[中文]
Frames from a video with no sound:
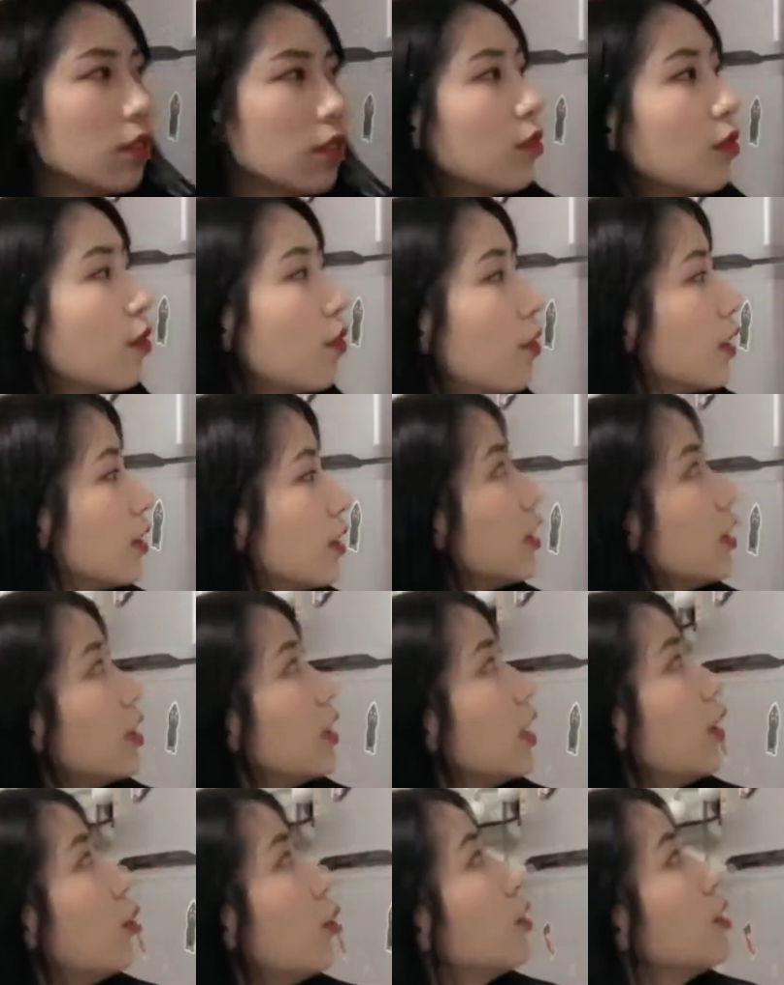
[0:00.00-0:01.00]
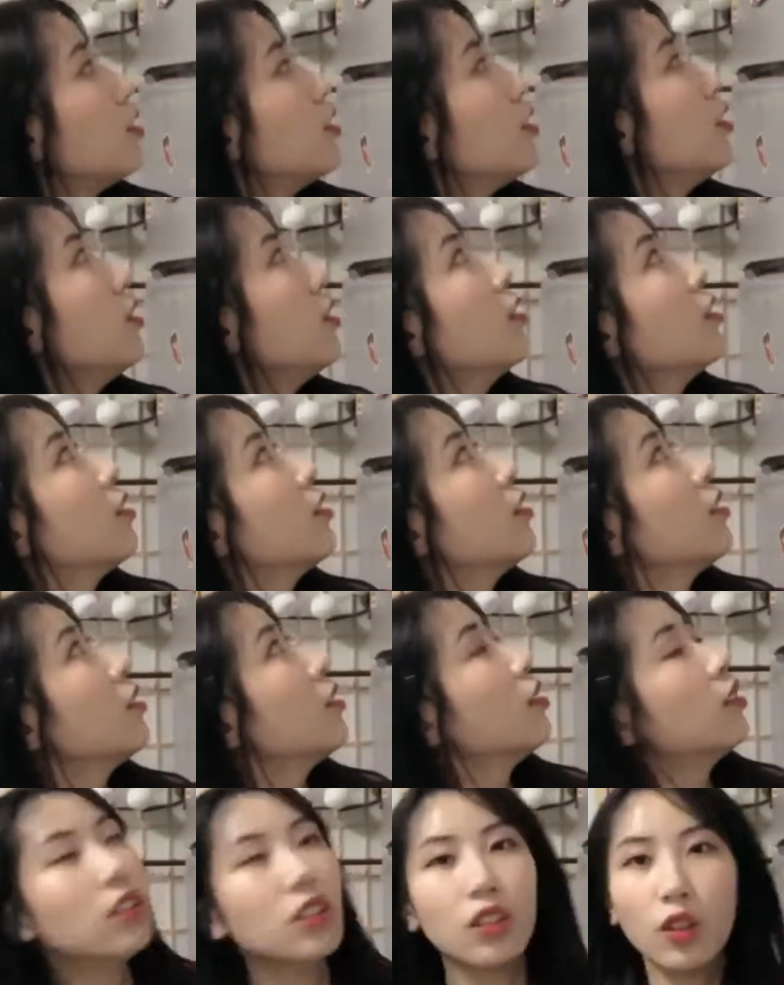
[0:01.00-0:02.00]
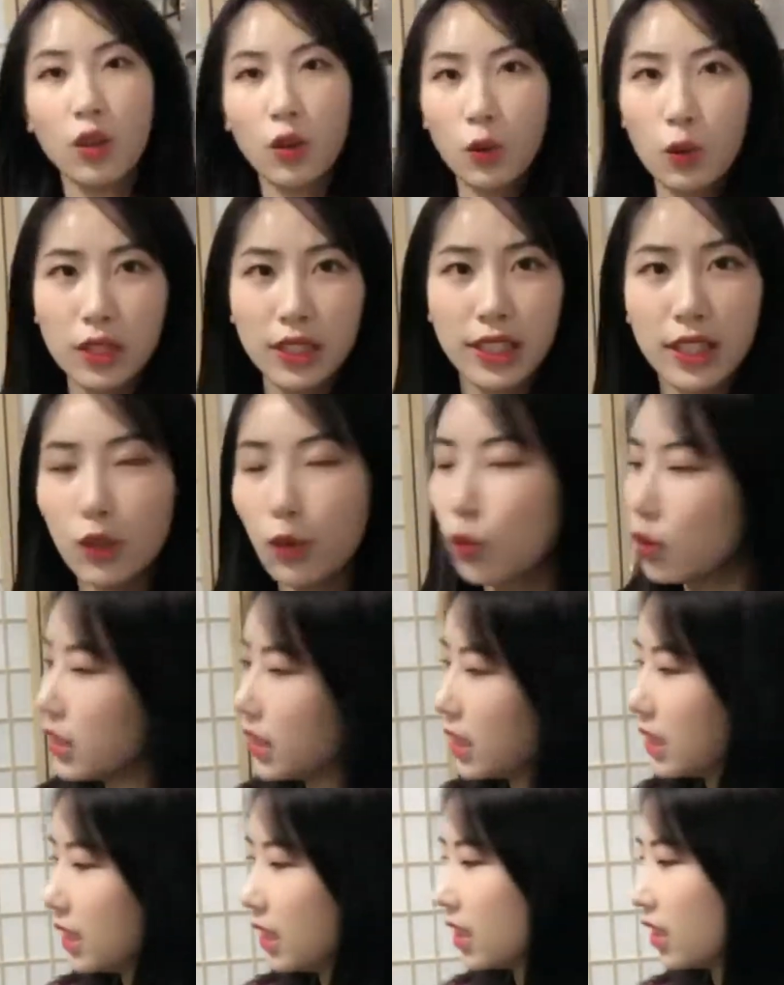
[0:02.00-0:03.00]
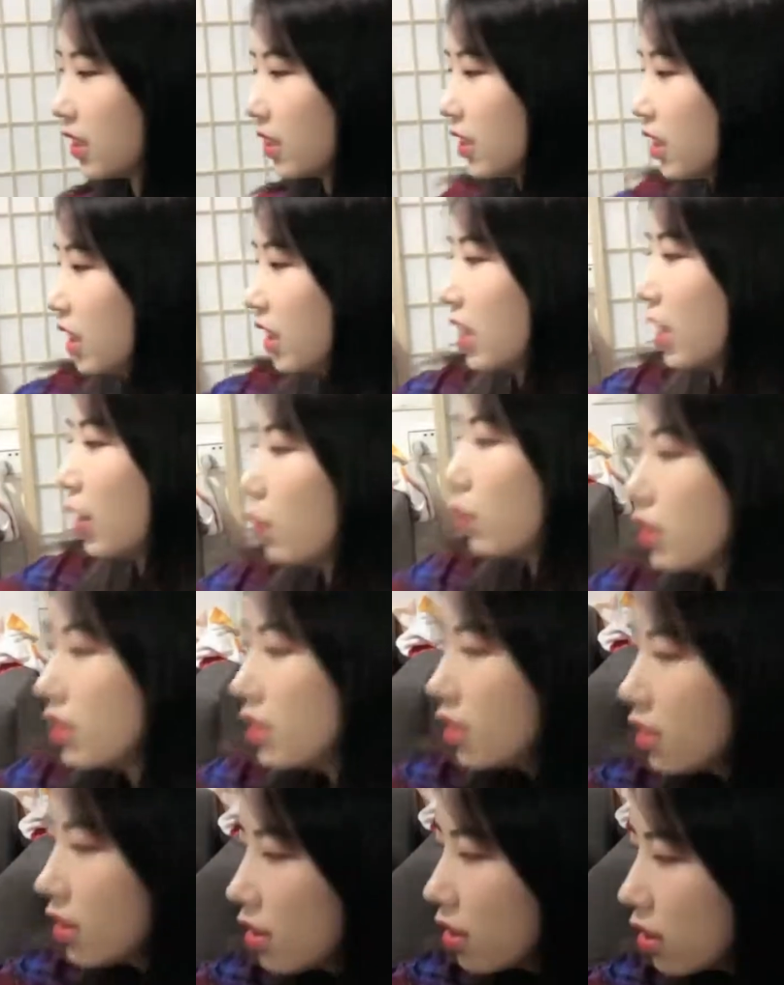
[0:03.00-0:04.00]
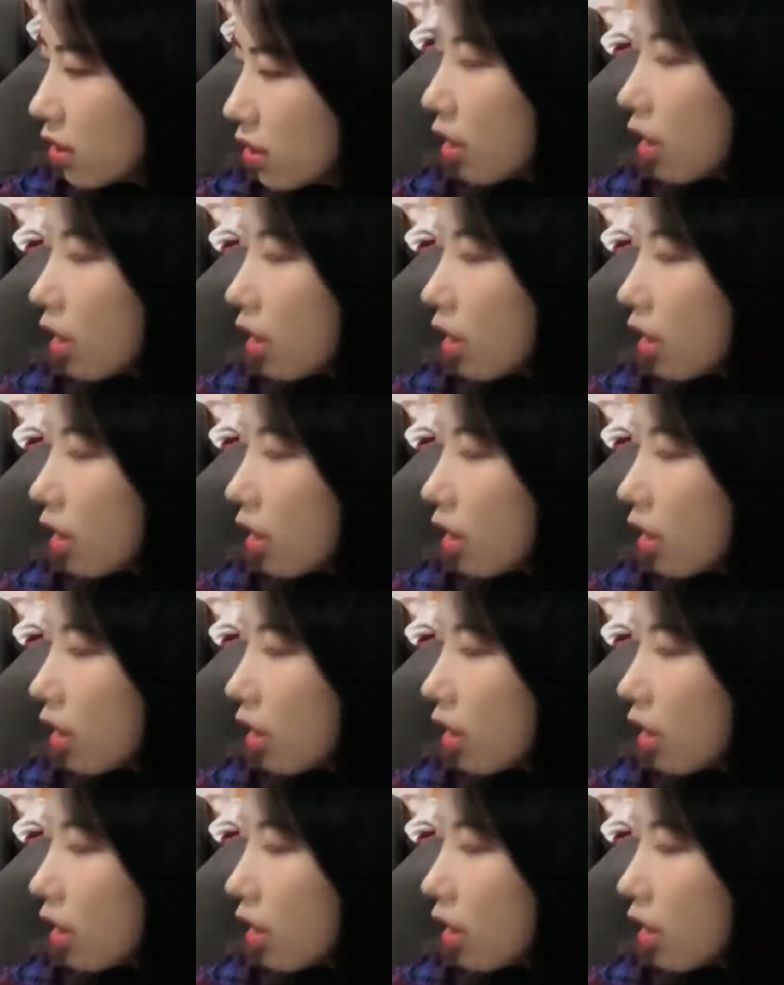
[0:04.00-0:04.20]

嗯，房间的打火机呢？火机，火机，打火机